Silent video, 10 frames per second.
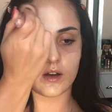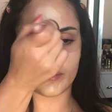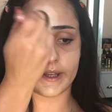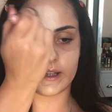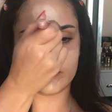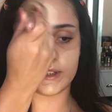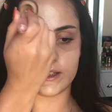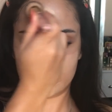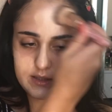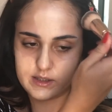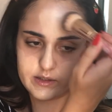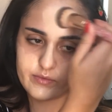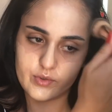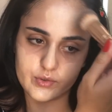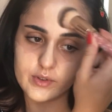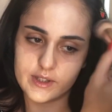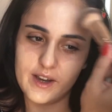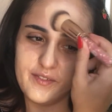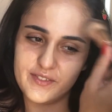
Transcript: Ama yani bildiğiniz fondöten